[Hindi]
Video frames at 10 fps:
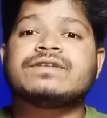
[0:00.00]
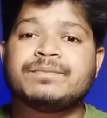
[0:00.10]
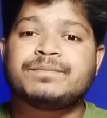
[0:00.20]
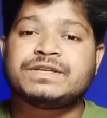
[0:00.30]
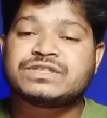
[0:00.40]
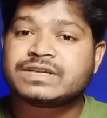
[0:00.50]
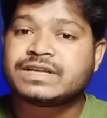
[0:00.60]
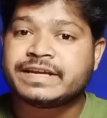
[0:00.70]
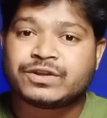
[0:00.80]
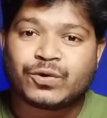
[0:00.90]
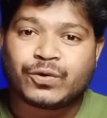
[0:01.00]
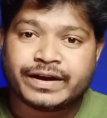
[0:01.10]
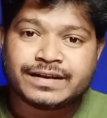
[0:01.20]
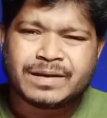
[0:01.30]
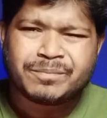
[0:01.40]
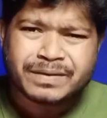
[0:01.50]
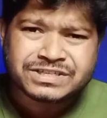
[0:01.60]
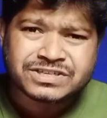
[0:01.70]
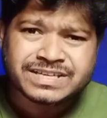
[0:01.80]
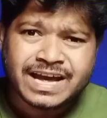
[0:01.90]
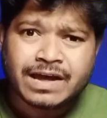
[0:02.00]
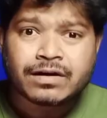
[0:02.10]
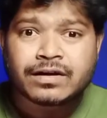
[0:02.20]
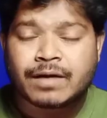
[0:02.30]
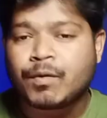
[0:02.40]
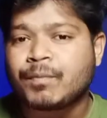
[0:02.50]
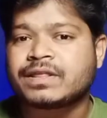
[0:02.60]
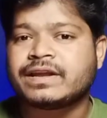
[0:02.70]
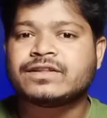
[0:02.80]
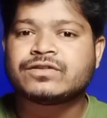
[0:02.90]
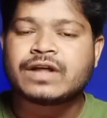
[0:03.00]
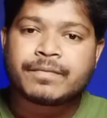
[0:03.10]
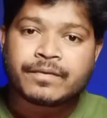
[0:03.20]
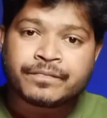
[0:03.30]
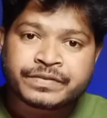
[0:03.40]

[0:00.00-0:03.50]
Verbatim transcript: इंप्रेशन क्लिक थ्रो रेट इंप्रेशन क्या है अगर आपको पता नहीं तो, तो आप